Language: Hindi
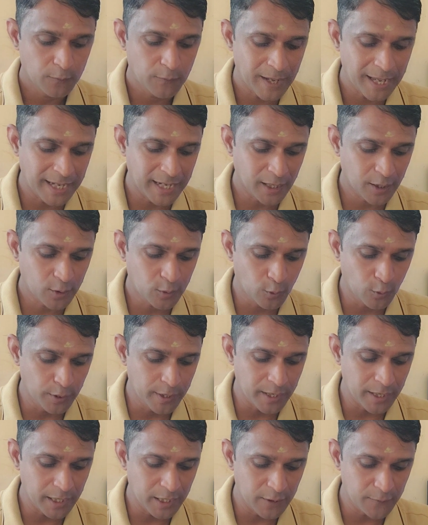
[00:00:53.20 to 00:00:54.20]
वेरी
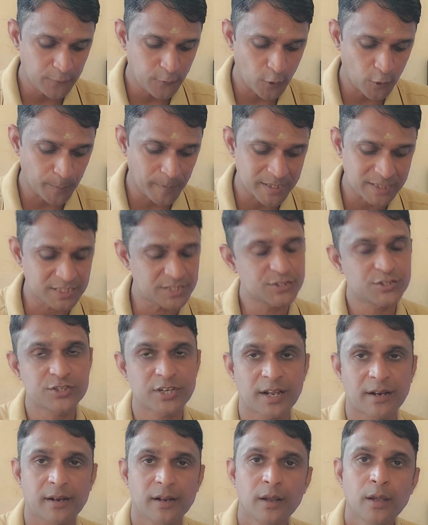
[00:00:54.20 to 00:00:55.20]
गुड इन्फॉर्मेशन
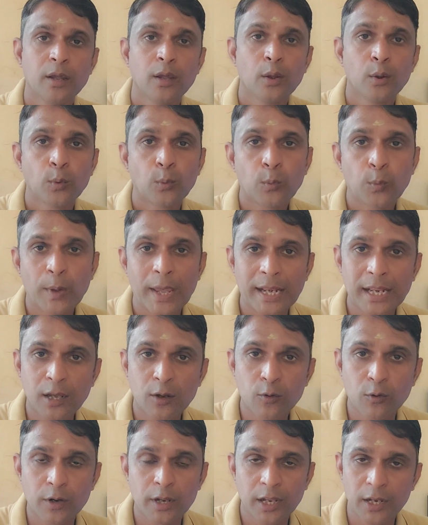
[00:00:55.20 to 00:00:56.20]
सर वेरी
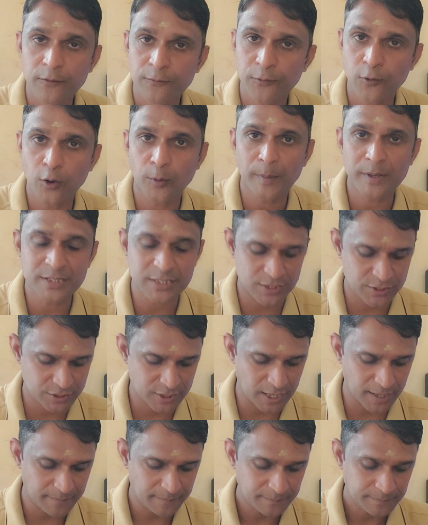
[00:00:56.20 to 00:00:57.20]
गुड इन्फॉर्मेशन
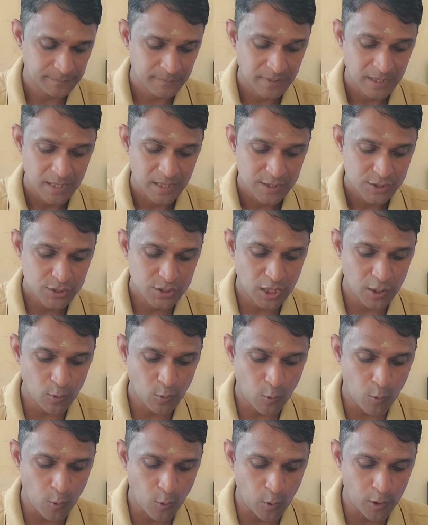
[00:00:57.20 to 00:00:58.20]
सर सर
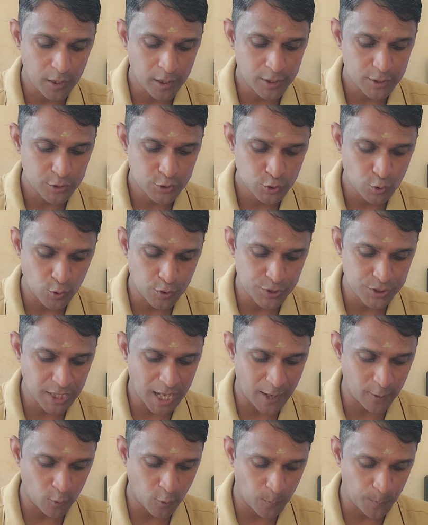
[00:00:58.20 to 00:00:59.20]
ऑल जोन्स
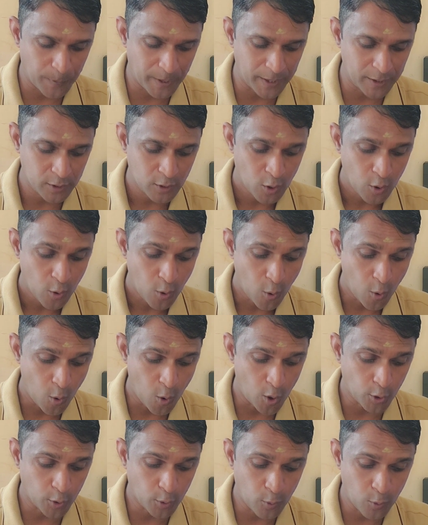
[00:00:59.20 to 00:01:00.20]
आर ओपन
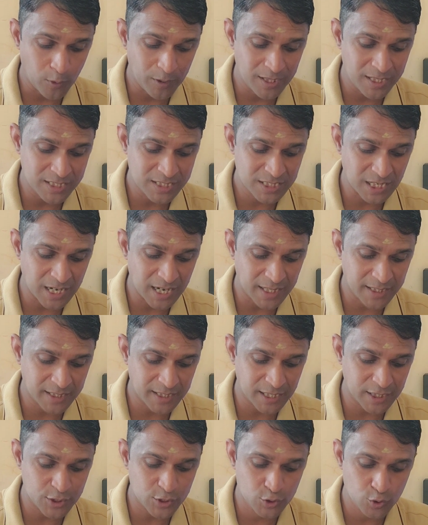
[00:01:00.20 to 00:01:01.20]
और ओनली
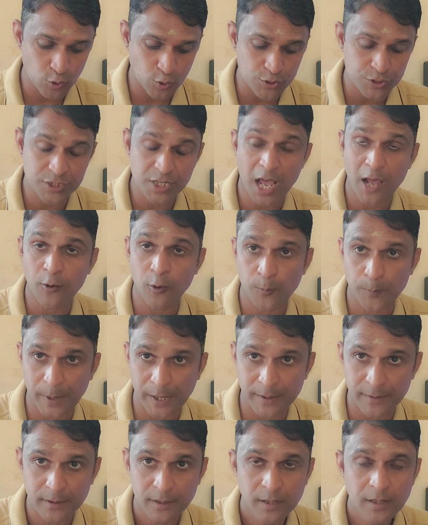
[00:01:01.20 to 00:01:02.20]
सेलेक्टेड जोन्स आर
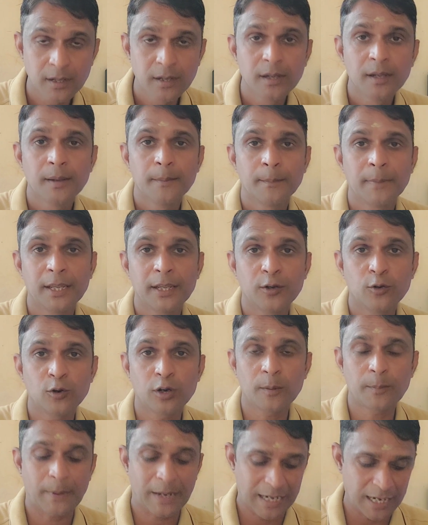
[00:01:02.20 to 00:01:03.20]
ओपन भाई
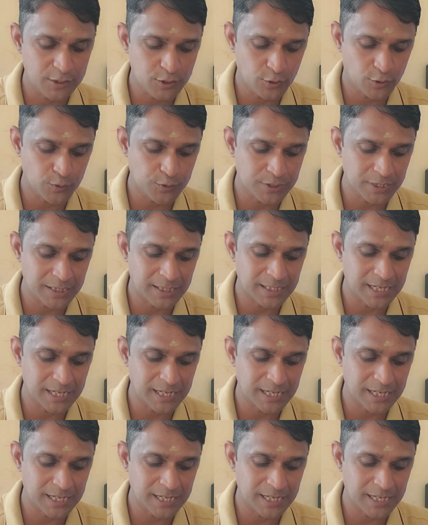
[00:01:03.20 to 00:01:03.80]
इन्होंने पहला जो क्वेश्चन